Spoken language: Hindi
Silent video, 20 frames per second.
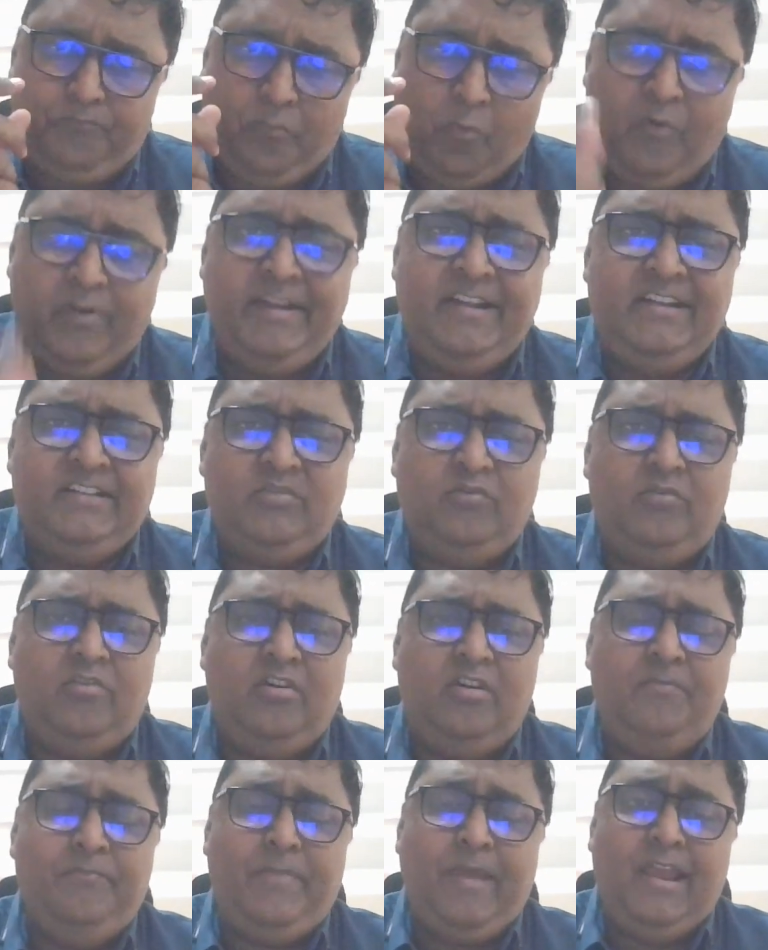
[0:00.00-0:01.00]
पॉइंट्स और
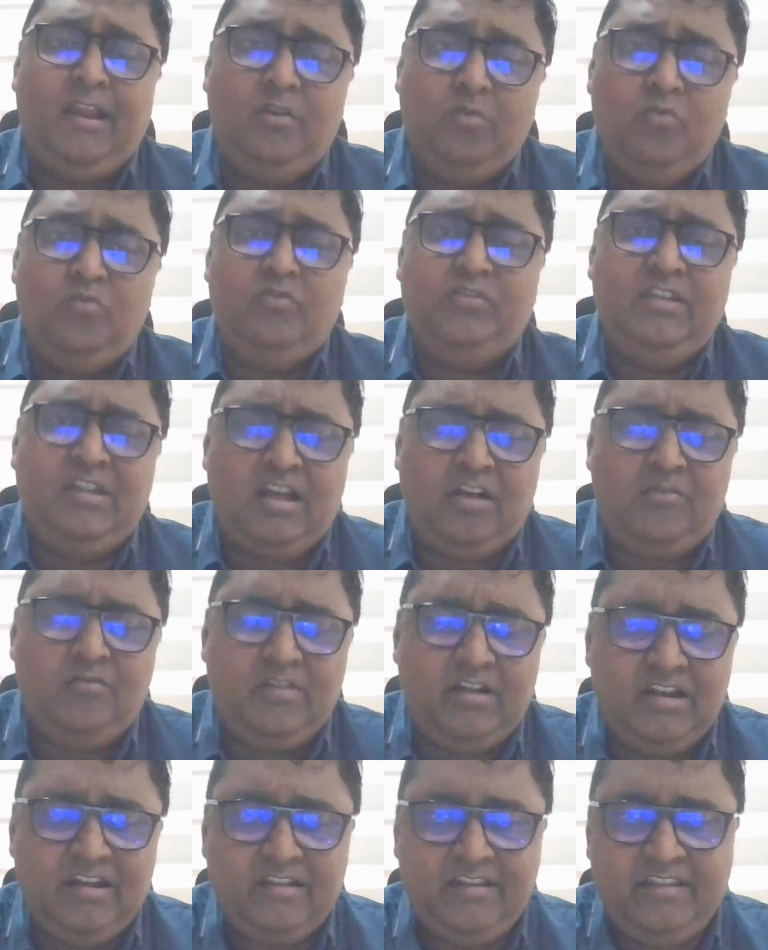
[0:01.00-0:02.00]
हर पहलू को
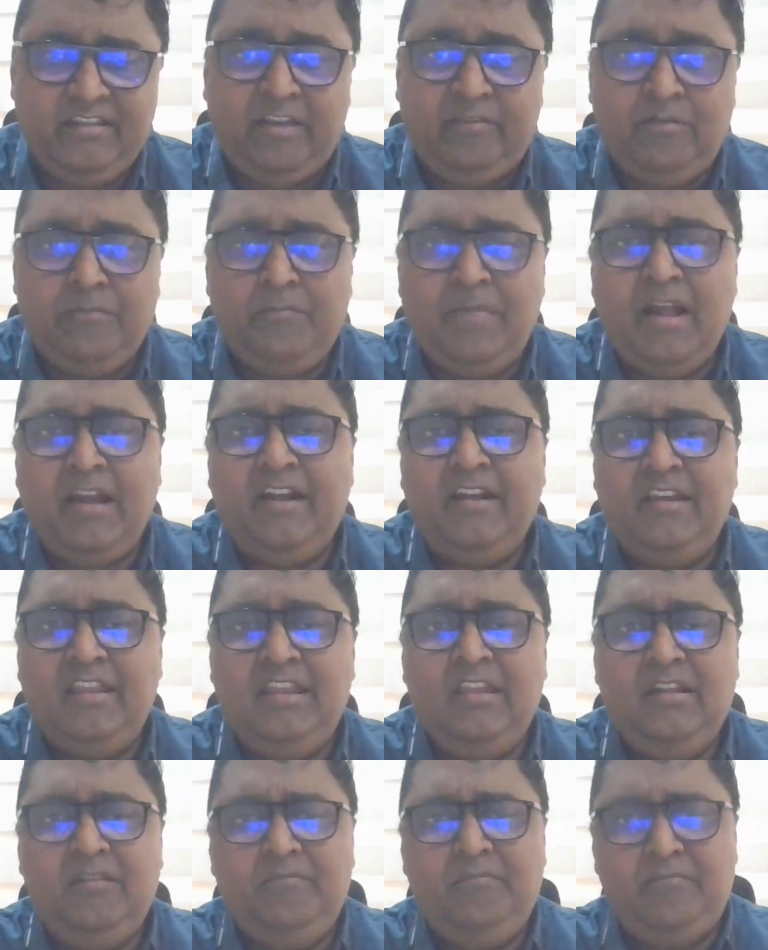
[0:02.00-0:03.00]
दिखाऊंगा कि नेटवर्क
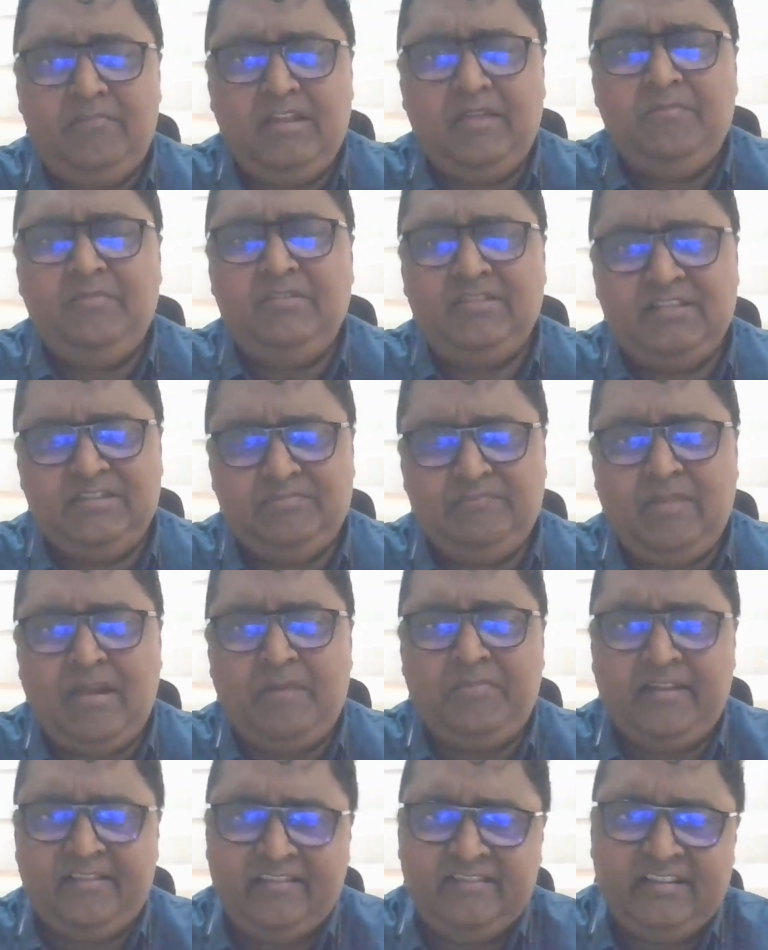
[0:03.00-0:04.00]
मार्केटिंग के बिजनेस में
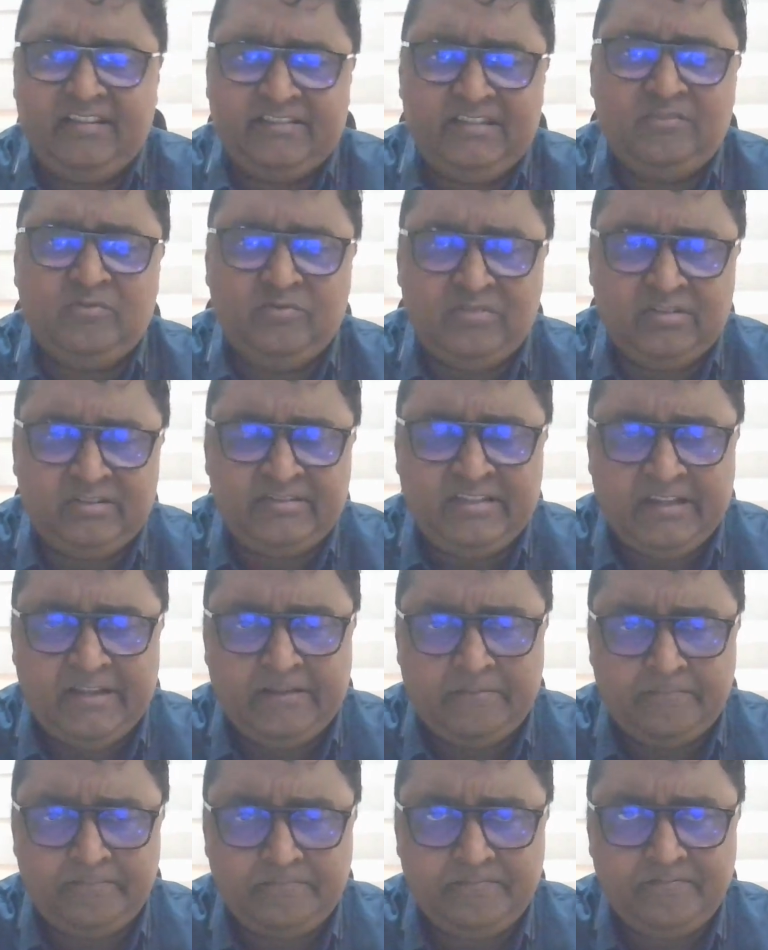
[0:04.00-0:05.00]
आप कैसे सक्सेस हो सकते
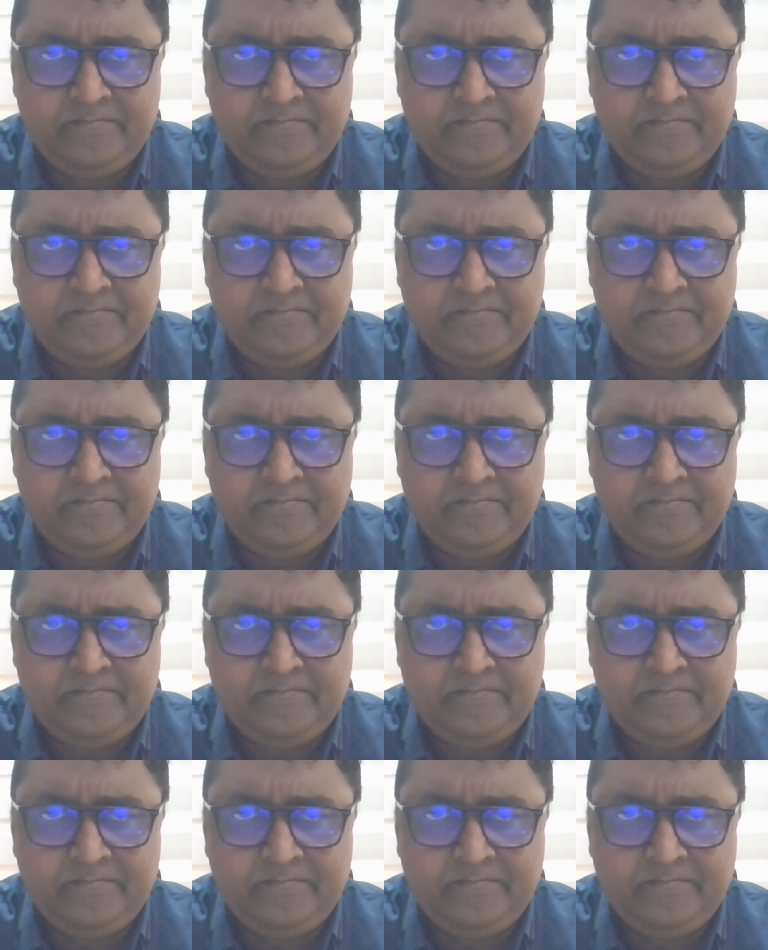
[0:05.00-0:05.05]
हैं